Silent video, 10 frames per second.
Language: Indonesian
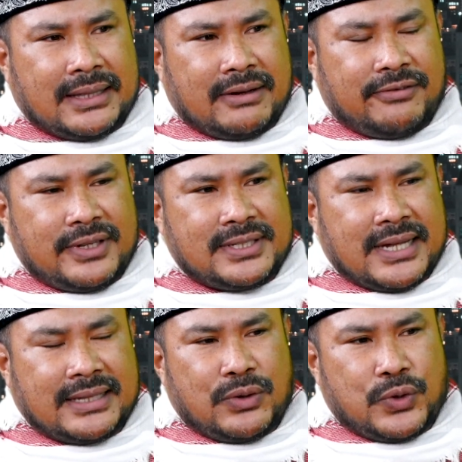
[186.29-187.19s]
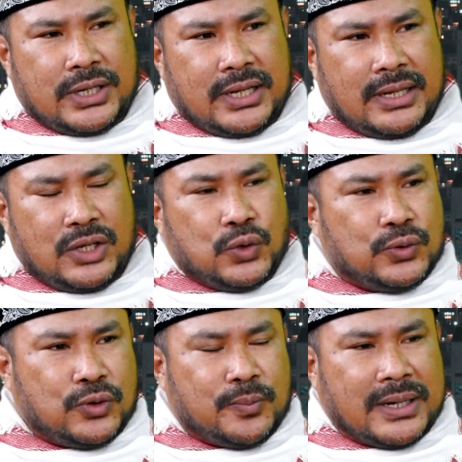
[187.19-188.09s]
televisi atau di
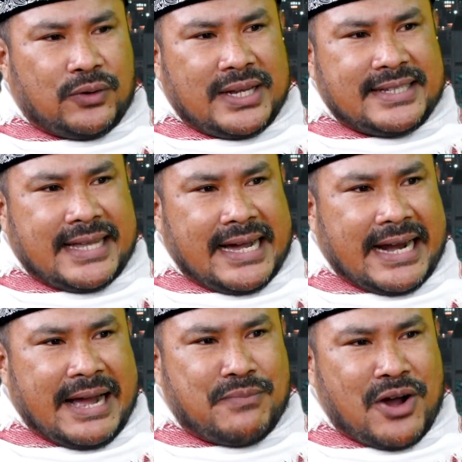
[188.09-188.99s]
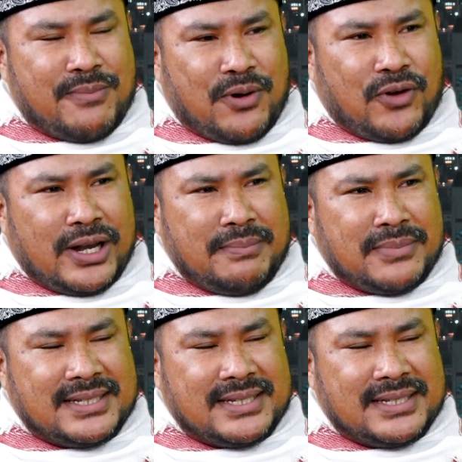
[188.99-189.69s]
YouTube atau Instagram bahwa Bang Onim